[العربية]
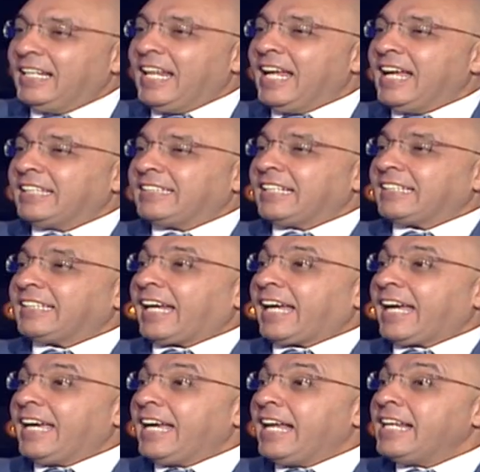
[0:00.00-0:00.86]
لا
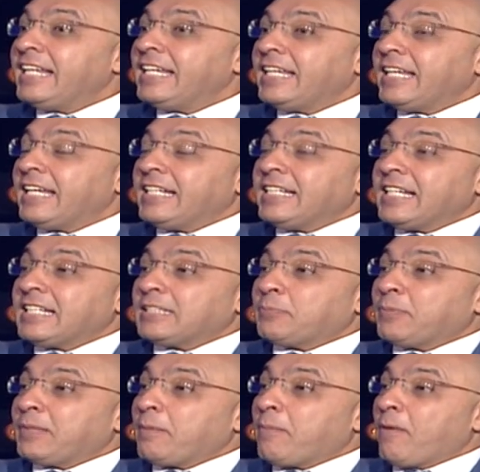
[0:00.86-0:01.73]
تتخيلي
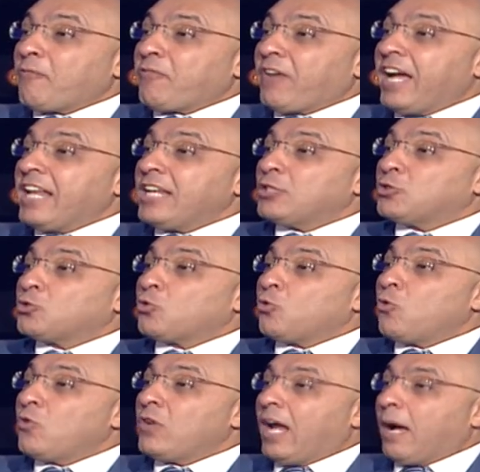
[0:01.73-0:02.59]
الناس بتبقى في حاله
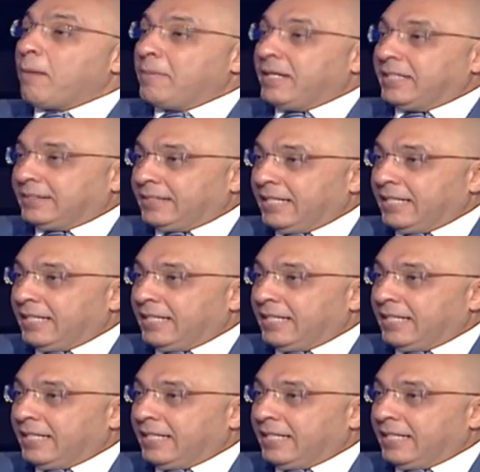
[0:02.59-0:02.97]
ذهول عامله